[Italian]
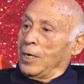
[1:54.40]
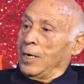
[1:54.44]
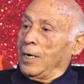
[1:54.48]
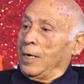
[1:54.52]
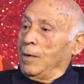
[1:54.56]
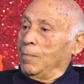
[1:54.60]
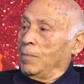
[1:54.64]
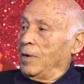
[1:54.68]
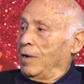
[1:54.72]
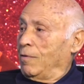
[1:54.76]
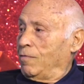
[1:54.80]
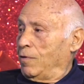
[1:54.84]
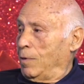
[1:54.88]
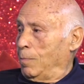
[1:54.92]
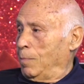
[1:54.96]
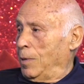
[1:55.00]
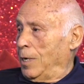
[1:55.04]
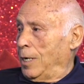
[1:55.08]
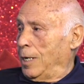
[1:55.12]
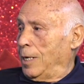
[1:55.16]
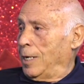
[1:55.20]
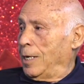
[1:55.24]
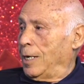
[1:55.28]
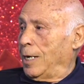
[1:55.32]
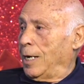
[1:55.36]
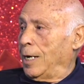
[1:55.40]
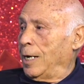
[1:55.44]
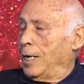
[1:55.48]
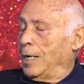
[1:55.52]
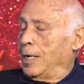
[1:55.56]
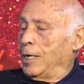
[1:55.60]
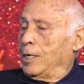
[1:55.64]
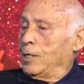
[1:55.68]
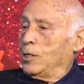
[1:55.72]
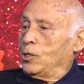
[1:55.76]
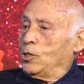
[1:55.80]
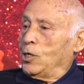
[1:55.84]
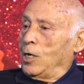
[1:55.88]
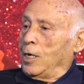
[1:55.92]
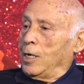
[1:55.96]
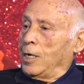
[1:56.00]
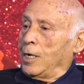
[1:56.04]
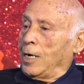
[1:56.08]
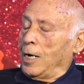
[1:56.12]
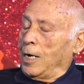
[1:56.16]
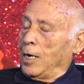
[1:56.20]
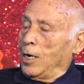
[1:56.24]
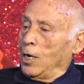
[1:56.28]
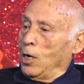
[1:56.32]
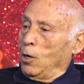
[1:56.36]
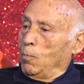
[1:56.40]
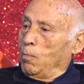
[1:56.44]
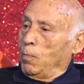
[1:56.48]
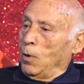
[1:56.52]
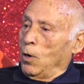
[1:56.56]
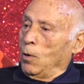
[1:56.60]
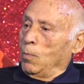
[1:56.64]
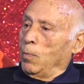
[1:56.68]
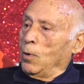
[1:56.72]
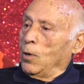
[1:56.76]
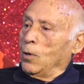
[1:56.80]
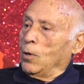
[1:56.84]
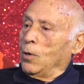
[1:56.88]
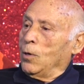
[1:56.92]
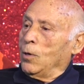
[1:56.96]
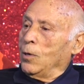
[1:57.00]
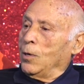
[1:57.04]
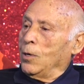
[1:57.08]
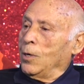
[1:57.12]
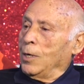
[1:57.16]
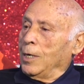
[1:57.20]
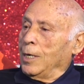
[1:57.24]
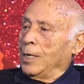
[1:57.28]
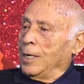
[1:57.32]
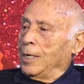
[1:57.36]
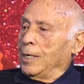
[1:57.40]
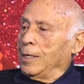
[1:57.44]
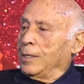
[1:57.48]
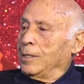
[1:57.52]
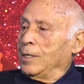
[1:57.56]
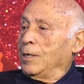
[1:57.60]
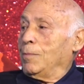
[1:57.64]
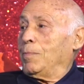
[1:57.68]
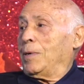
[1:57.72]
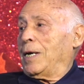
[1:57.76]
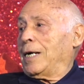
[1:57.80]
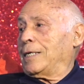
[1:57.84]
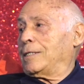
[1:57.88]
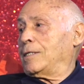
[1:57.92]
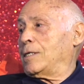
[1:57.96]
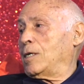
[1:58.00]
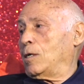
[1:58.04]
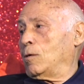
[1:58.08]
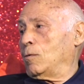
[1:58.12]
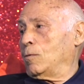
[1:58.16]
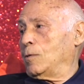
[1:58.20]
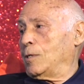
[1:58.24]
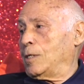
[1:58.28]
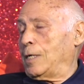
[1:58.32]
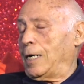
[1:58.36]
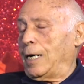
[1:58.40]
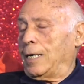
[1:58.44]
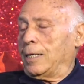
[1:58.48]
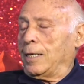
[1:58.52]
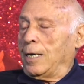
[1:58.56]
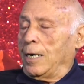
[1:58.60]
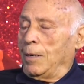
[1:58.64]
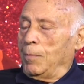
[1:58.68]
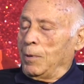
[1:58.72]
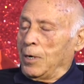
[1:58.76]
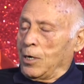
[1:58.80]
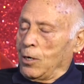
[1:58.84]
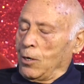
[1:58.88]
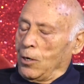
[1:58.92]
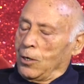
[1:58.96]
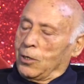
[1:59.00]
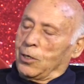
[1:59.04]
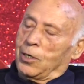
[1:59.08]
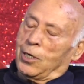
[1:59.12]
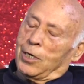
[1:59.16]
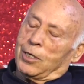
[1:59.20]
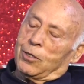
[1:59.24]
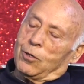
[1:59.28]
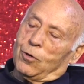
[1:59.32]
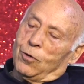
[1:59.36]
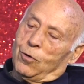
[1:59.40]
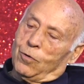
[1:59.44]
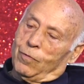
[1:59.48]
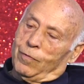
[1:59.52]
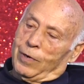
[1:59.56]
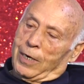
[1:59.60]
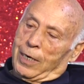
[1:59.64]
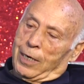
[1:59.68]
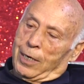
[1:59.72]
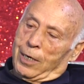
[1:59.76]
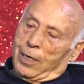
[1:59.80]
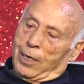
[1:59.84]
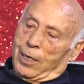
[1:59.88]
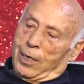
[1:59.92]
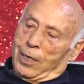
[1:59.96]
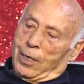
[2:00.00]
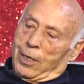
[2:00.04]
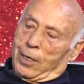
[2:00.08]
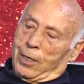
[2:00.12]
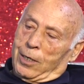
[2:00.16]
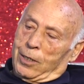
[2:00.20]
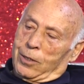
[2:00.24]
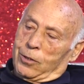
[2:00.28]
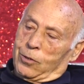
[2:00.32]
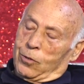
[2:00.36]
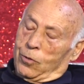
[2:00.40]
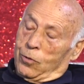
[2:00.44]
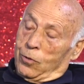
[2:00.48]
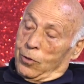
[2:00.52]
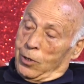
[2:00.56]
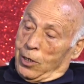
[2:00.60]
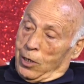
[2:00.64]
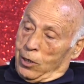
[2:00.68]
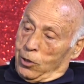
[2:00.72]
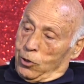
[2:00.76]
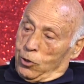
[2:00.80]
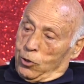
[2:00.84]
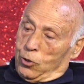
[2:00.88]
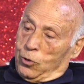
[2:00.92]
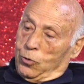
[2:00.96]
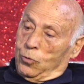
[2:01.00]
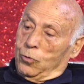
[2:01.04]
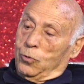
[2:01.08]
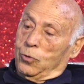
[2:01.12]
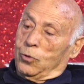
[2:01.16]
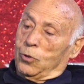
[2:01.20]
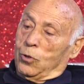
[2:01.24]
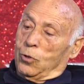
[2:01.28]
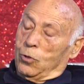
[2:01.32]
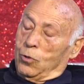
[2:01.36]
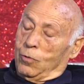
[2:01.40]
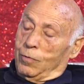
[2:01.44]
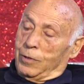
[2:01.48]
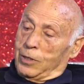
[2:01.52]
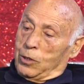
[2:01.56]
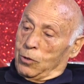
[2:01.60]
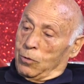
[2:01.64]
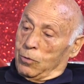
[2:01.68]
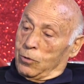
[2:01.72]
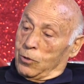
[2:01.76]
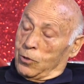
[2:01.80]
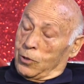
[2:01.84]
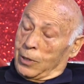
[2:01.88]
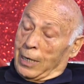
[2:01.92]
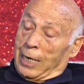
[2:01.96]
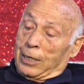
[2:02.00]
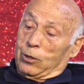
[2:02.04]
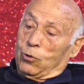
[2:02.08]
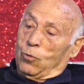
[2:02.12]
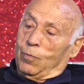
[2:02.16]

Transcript: la mia famiglia, c'era il popolo di Piazza Annunziata, la parrocchia dove sono cresciuto, dove sono stato